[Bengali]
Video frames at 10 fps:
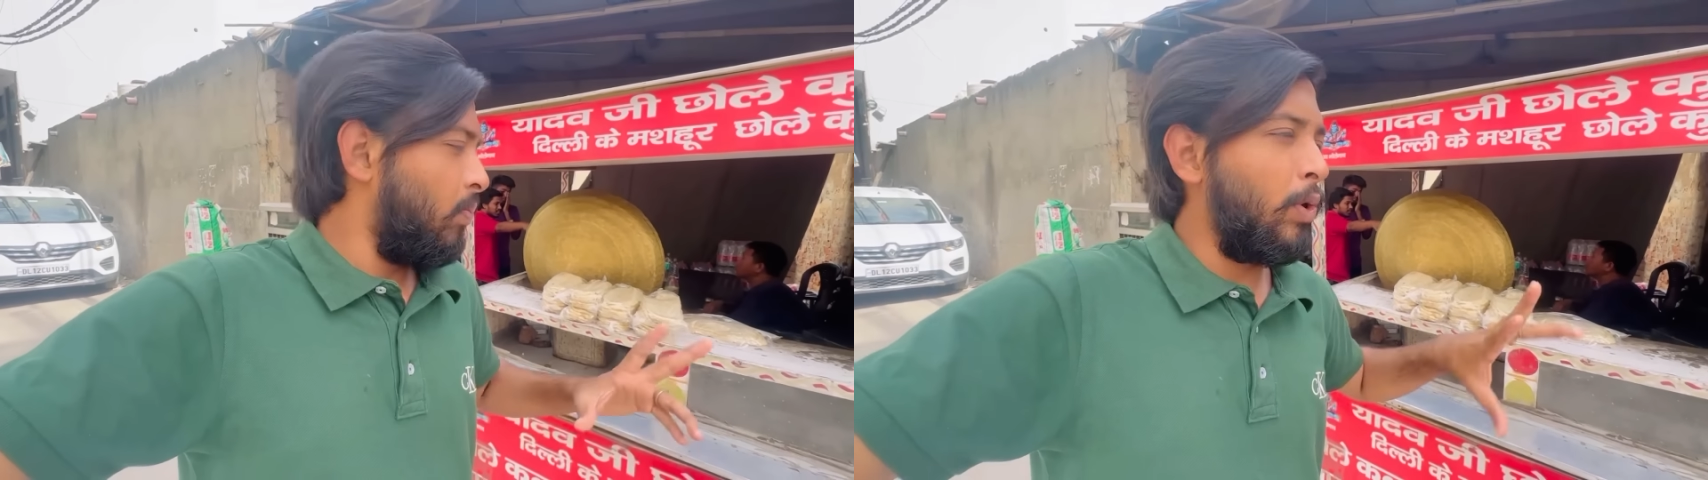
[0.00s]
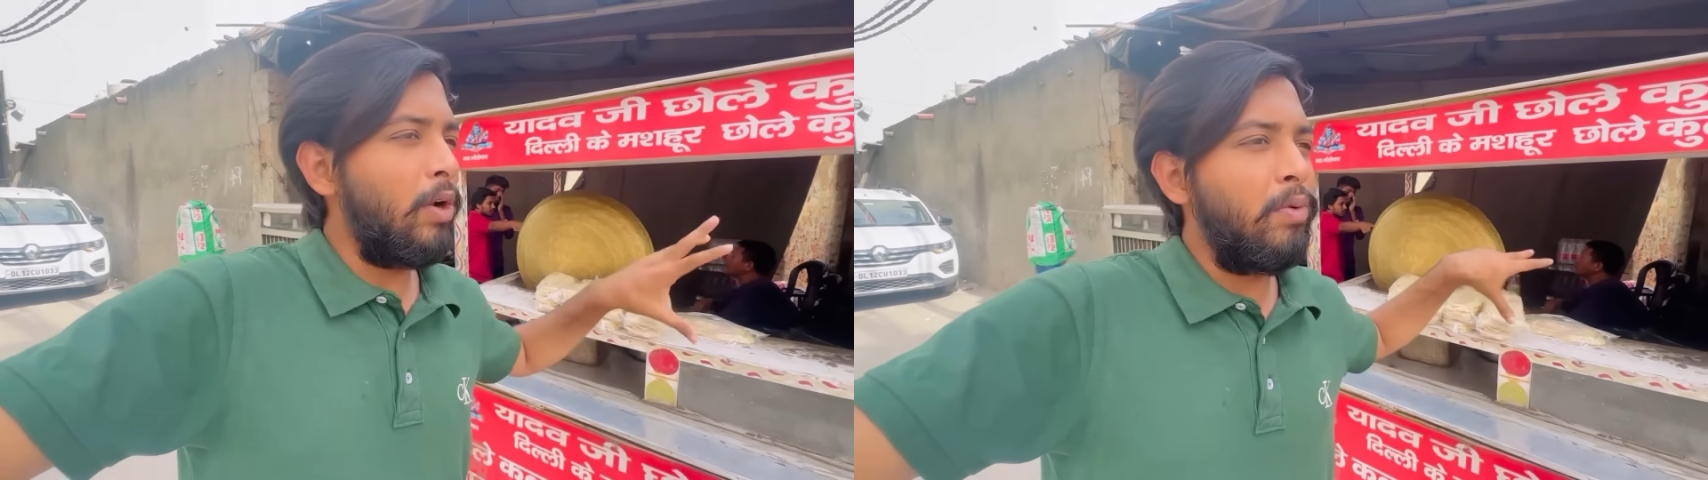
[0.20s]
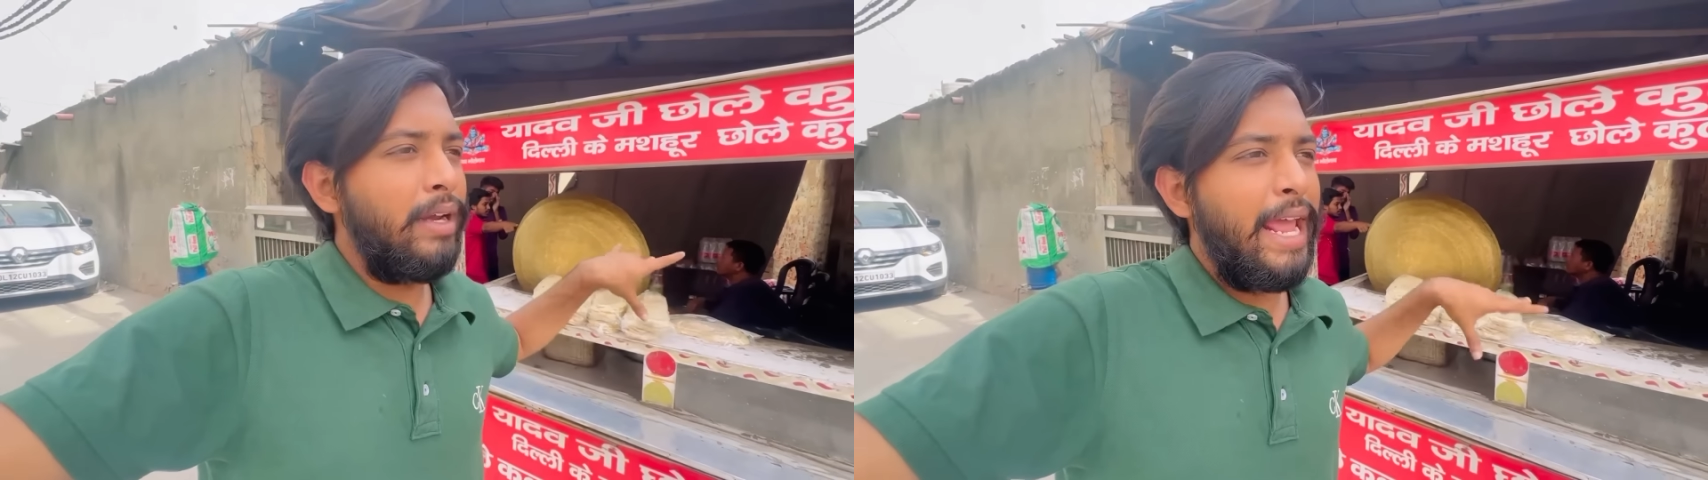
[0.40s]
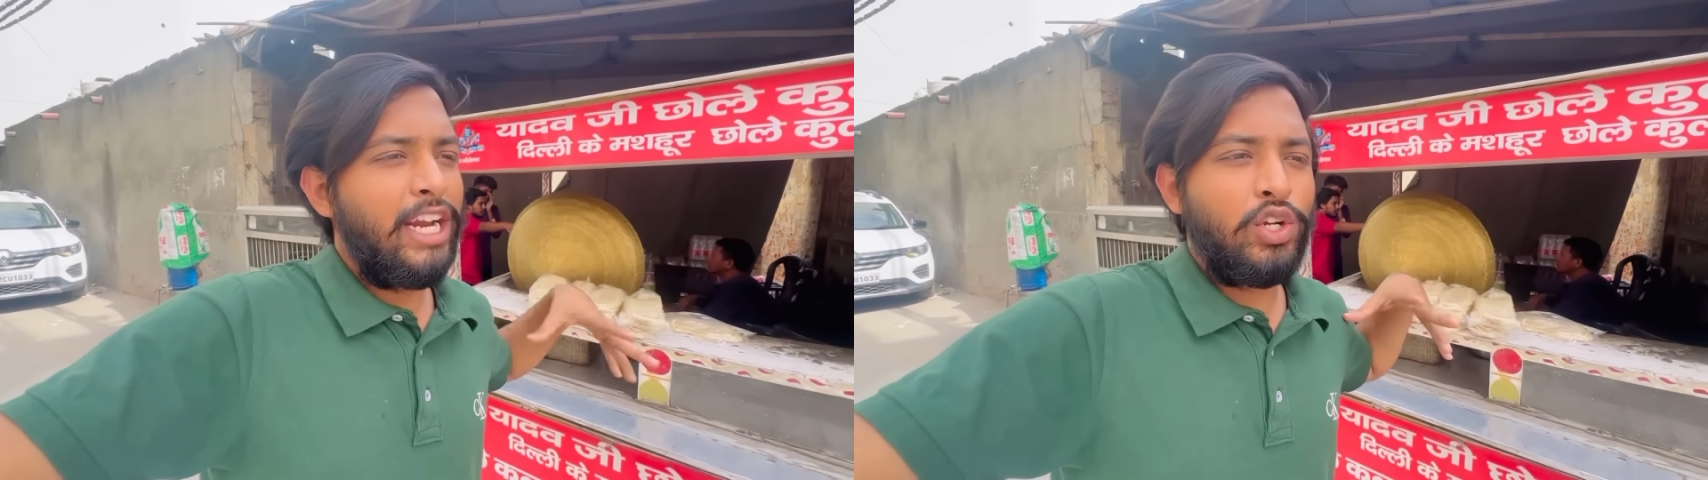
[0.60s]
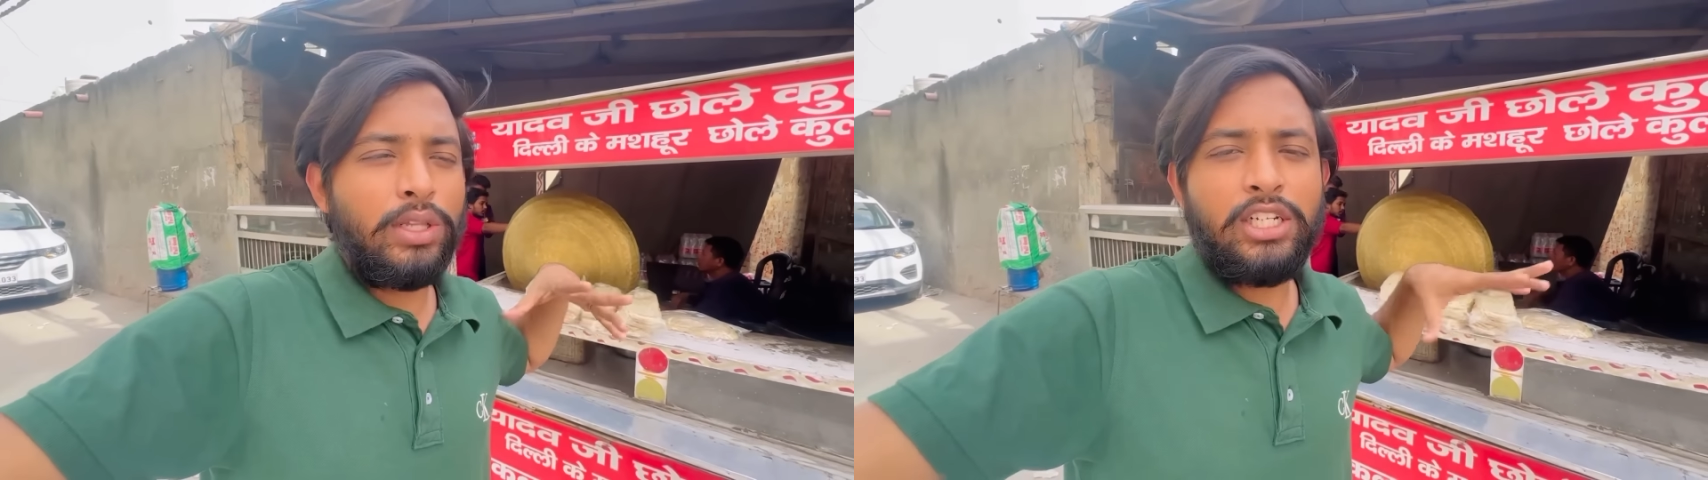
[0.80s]
মোটামুটি
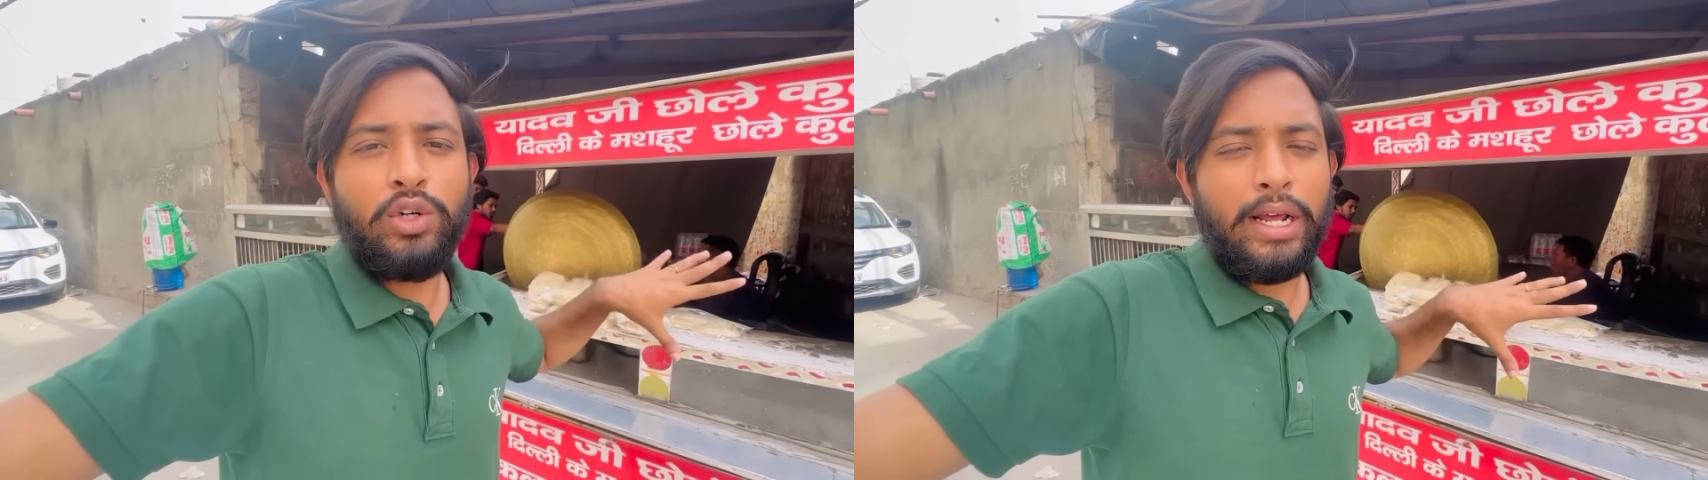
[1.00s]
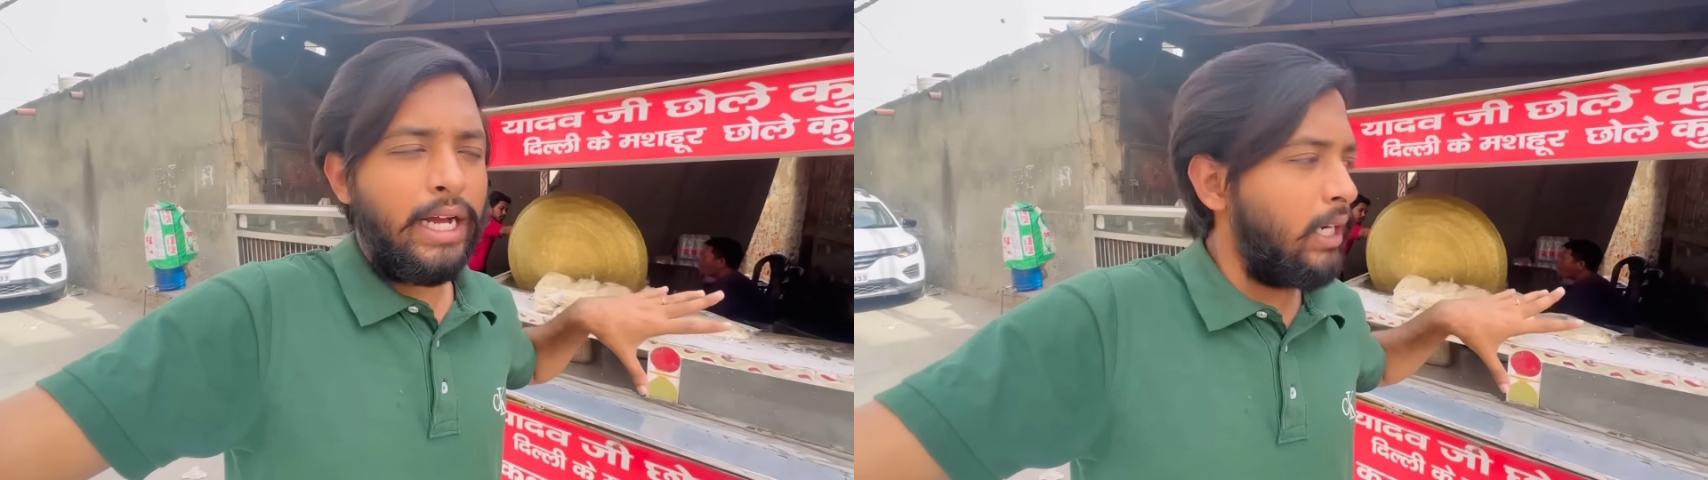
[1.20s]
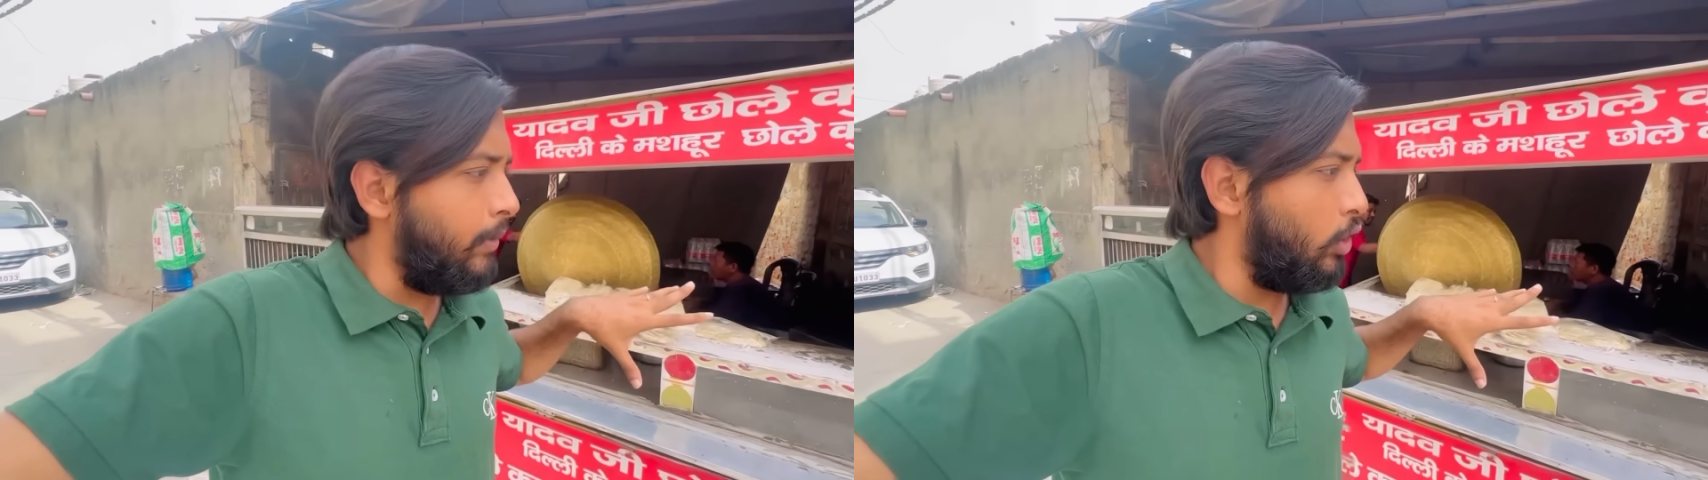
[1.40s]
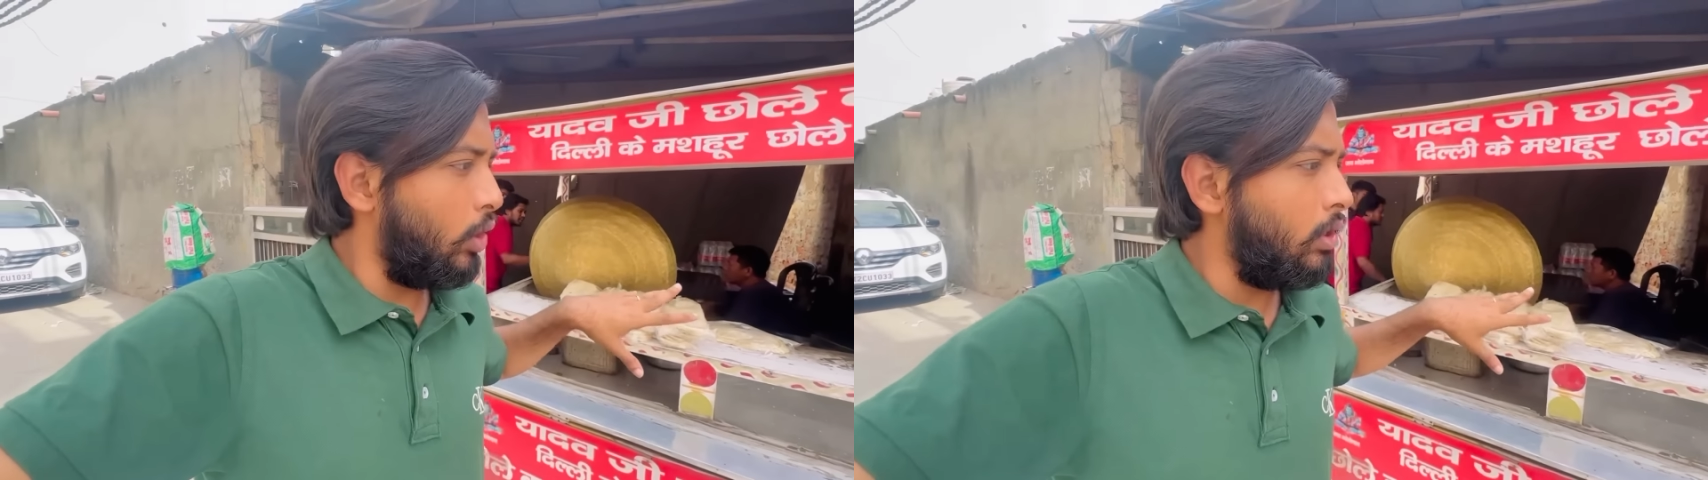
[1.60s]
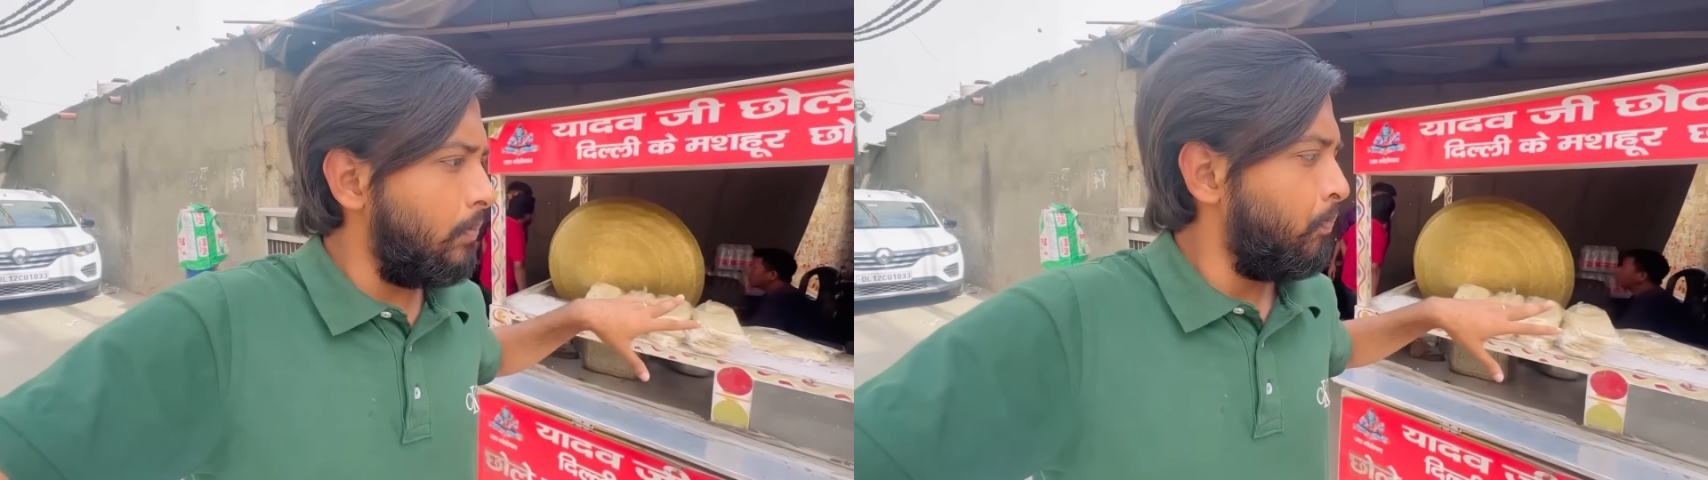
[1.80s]
একশো দেড়শো টাকার ভিতর